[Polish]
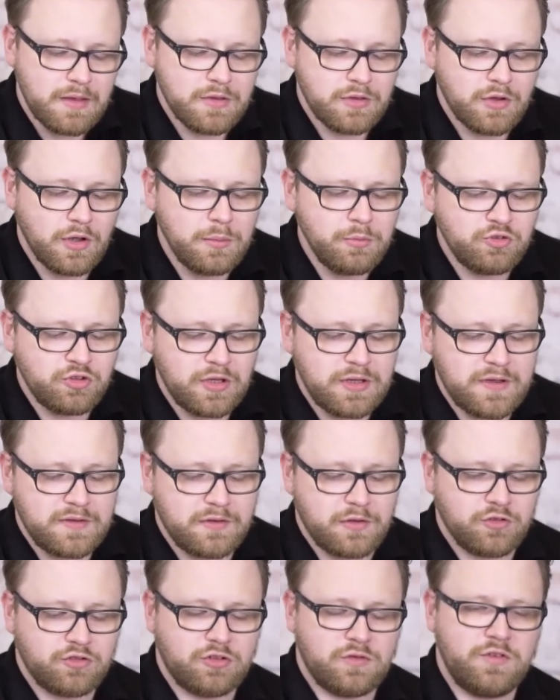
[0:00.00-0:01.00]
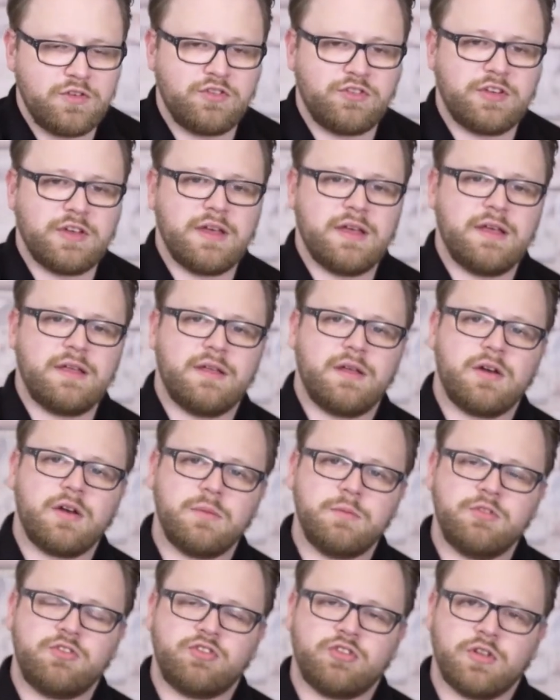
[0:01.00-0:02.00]
Dobrze jest oczywiście
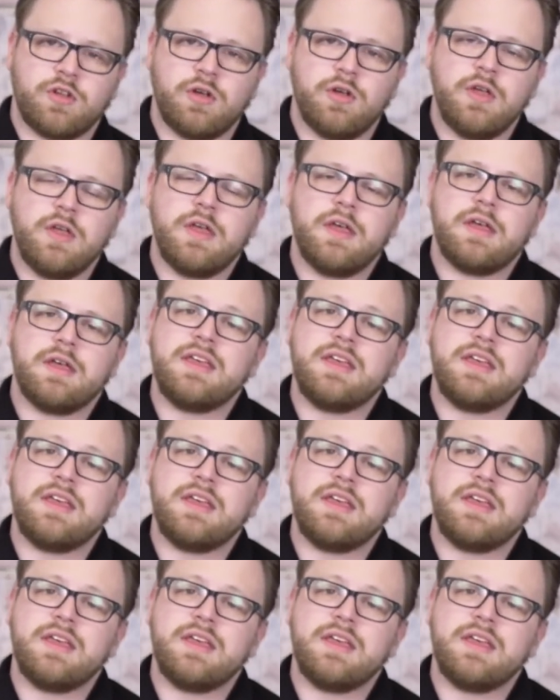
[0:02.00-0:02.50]
robić to